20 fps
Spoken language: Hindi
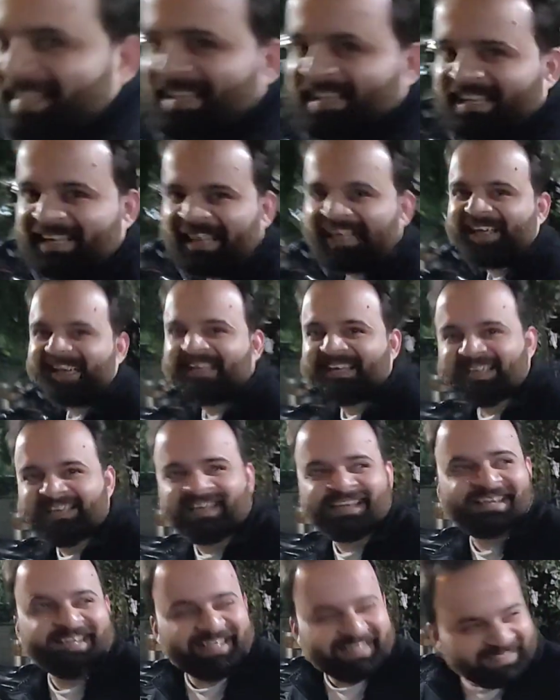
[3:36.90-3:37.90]
आदमी
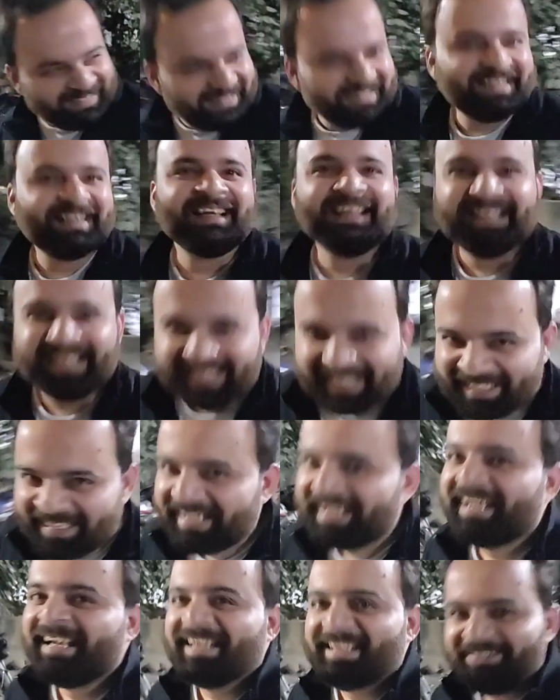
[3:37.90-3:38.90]
हाँ भाई
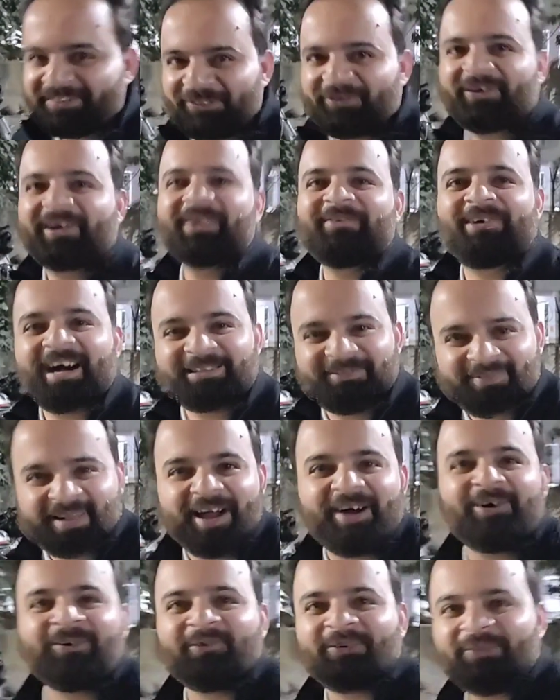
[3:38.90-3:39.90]
धोखेबाज
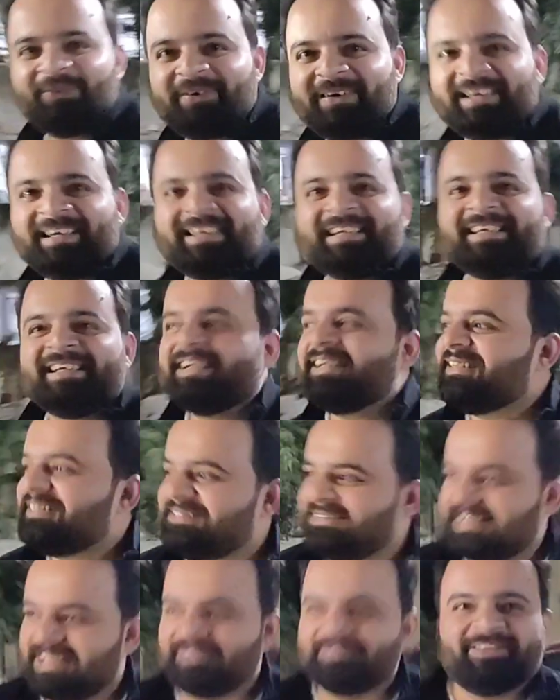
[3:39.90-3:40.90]
मैं हूँ भी
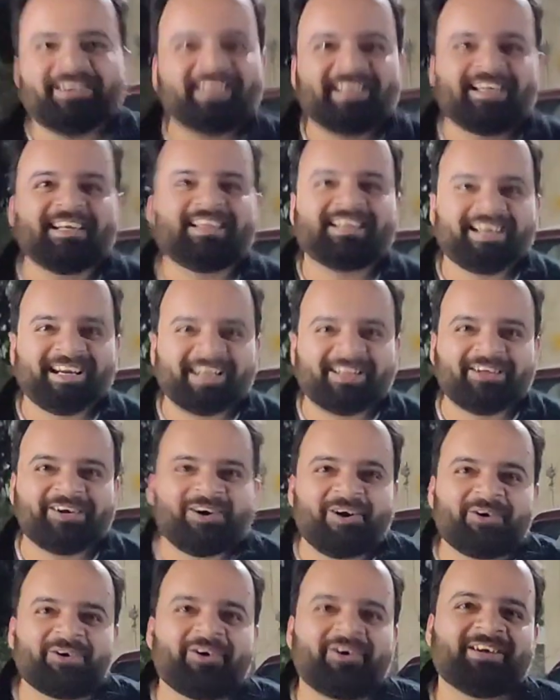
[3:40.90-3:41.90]
जनवरी की टिकट
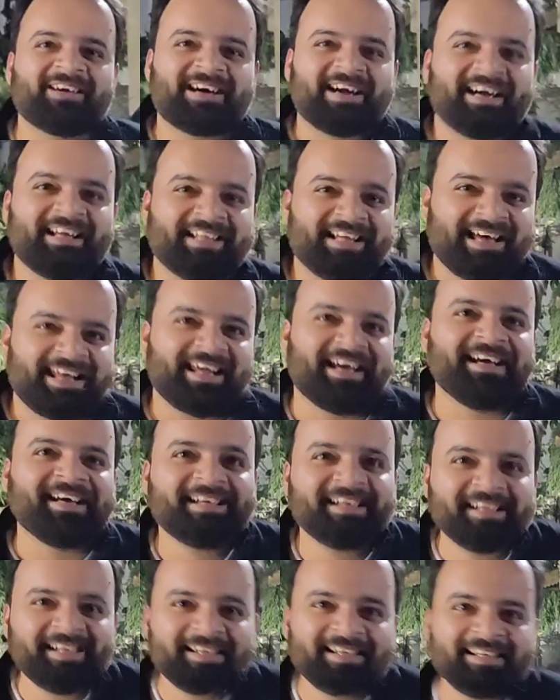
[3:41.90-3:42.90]
दिखाओ कौन कहाँ जा रहा
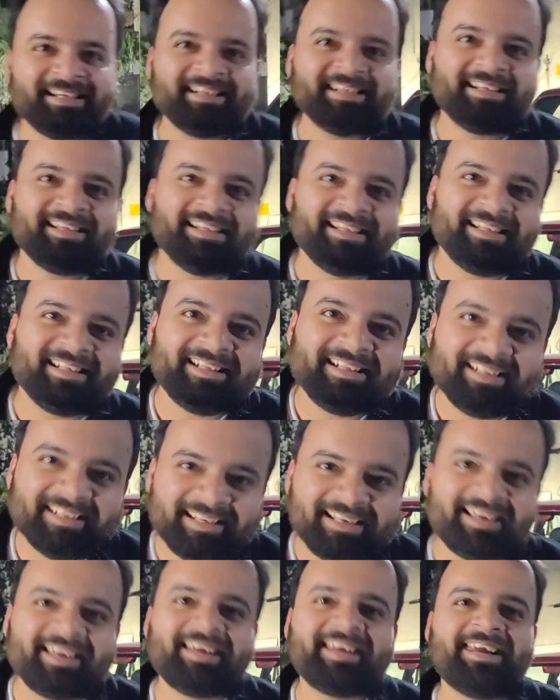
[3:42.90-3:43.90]
है अरे भाई
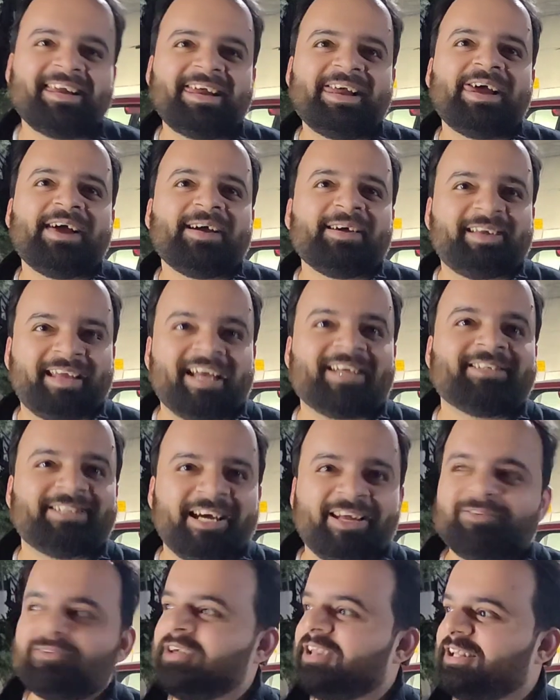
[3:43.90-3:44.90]
किंग के शो में
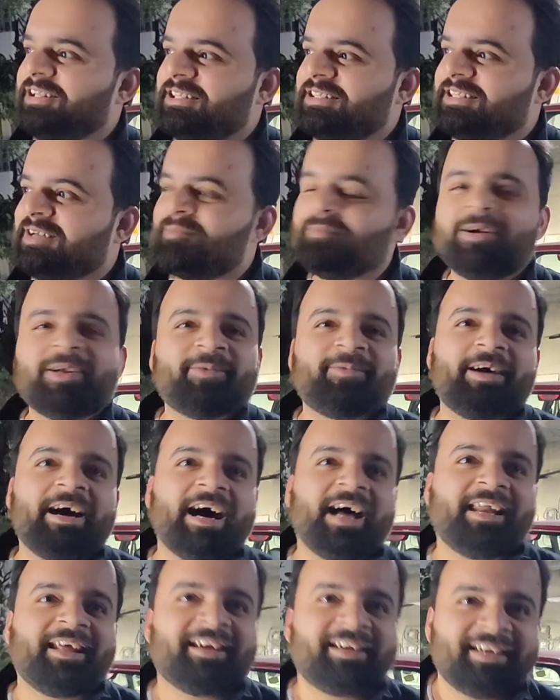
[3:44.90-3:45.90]
दिसंबर में भाई वो
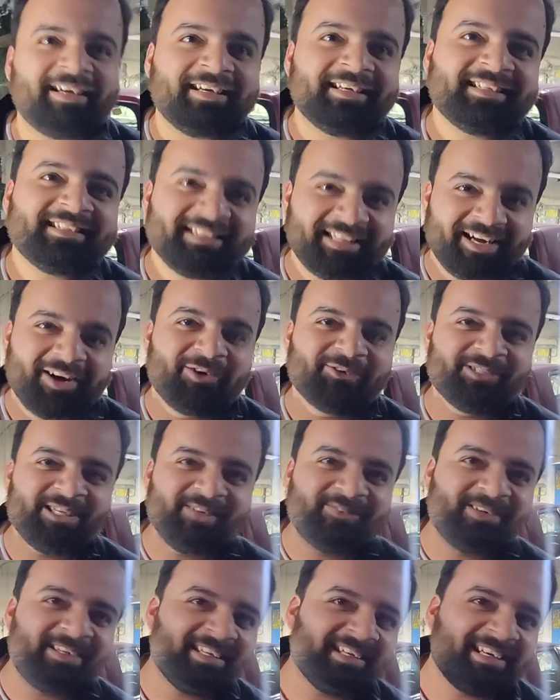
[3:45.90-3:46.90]
फिर दिखाओ
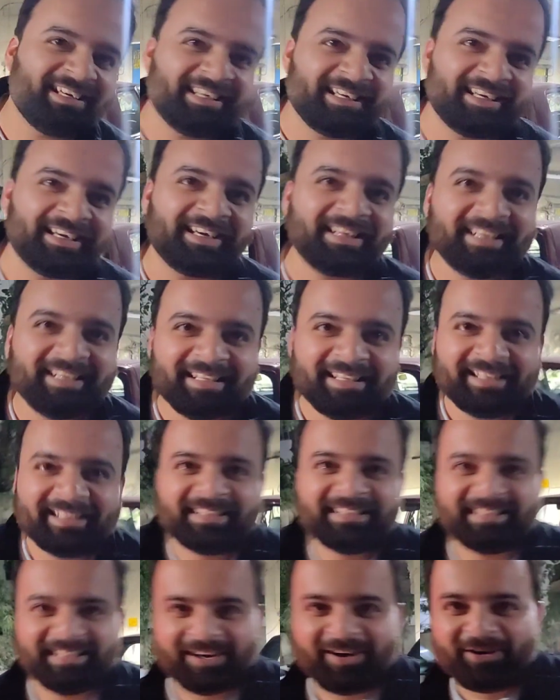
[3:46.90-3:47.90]
जनवरी की हाँ दिखा
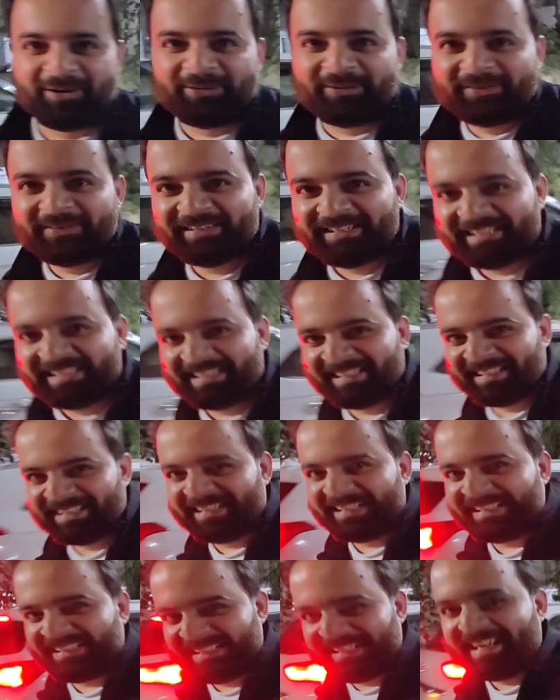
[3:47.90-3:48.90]
दिखाओ हाँ दिखा
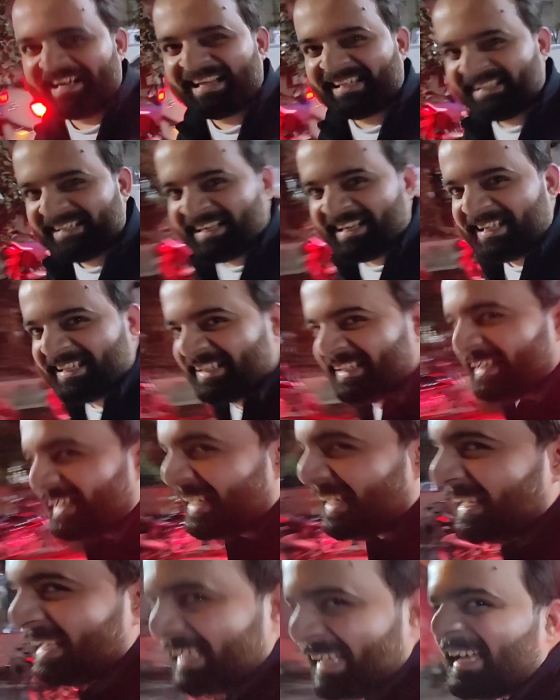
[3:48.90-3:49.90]
दिखा दिखा
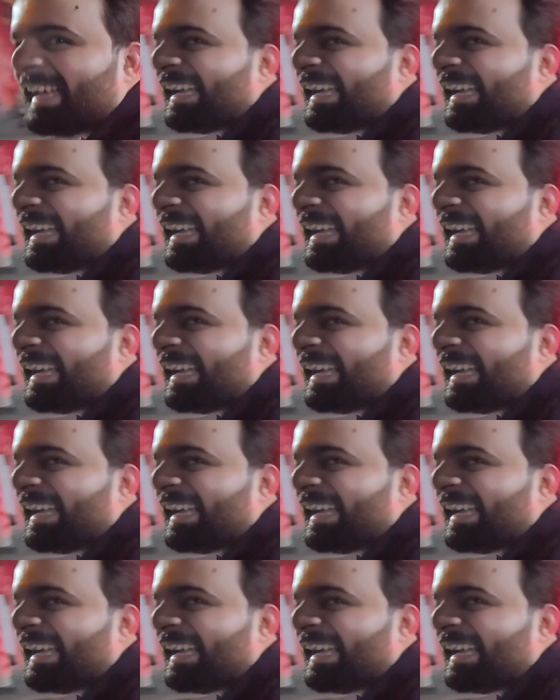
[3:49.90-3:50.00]
दिखा